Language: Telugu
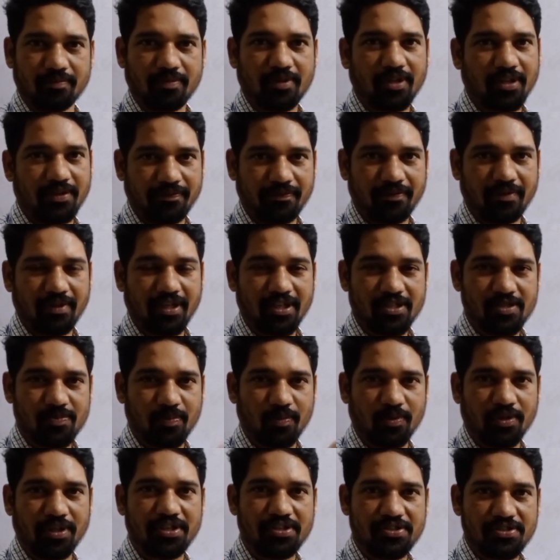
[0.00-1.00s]
కన్
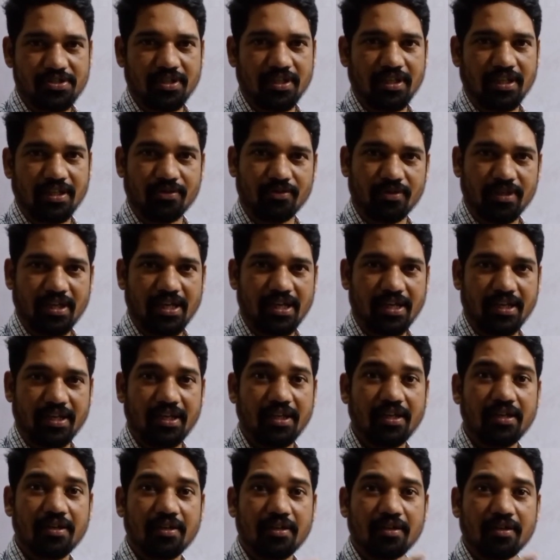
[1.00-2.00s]
ఎక్స్పోనెన్షియల్ అది ఉన్నా కానీ
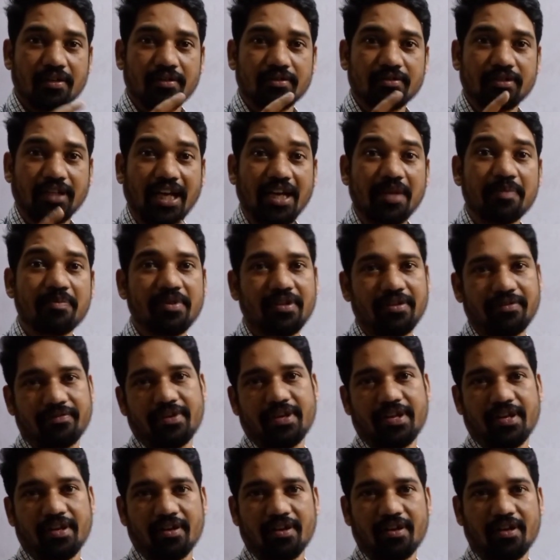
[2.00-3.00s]
టైం
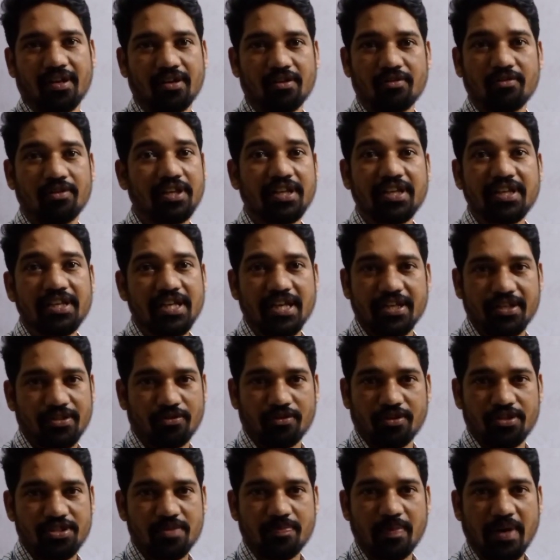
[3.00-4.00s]
ఇన్వేరియంట్ నేను లీనియార్టీ
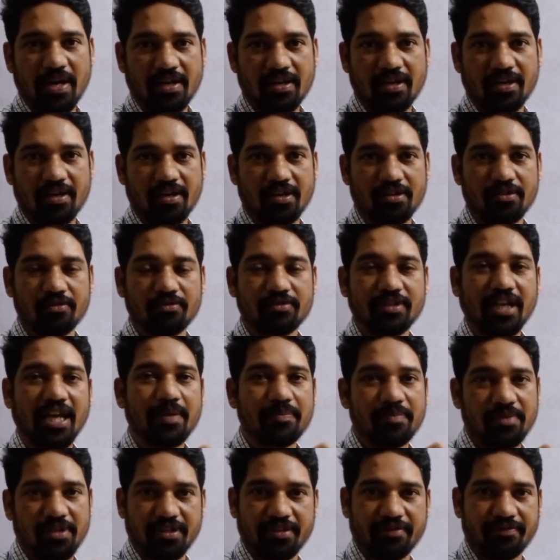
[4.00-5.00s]
గురించి మాట్లాడలేదు టైం
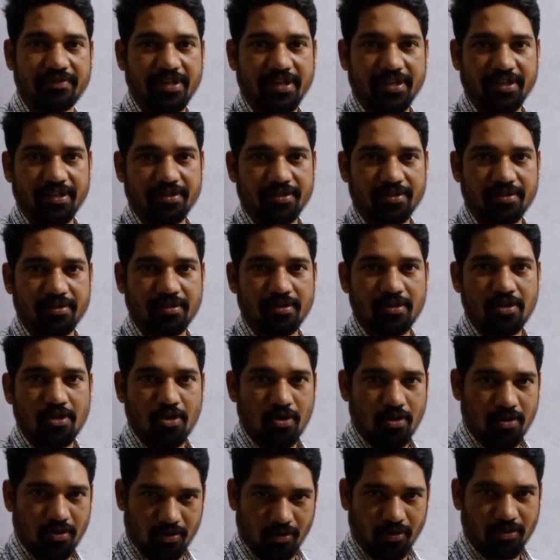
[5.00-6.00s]
ఇన్వేరియంట్
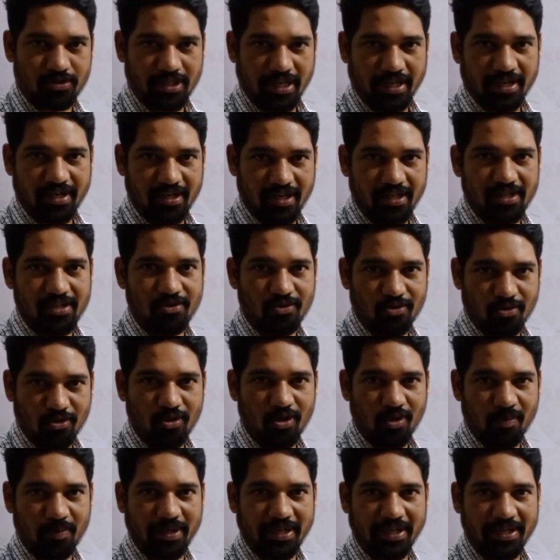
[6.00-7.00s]
ఒకసారి నాది
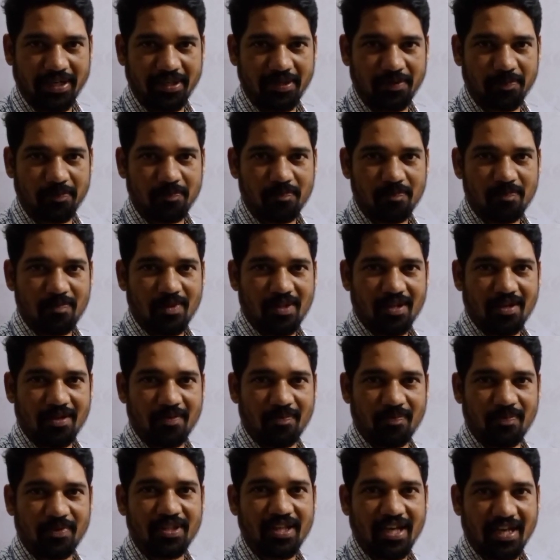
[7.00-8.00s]
హోల్డ్లో పెట్టి
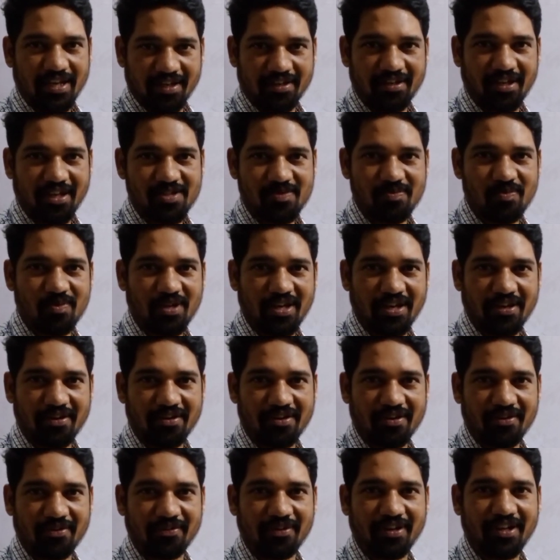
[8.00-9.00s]
మీ దగ్గర టెక్స్ట్ బుక్
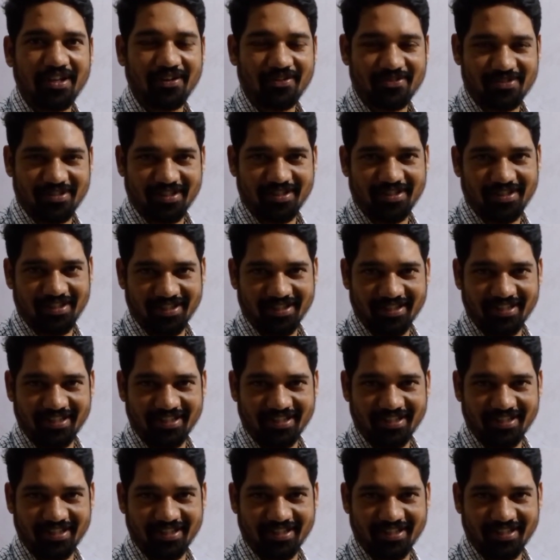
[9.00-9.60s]
ఏమైనా ఉంటే ఒకసారి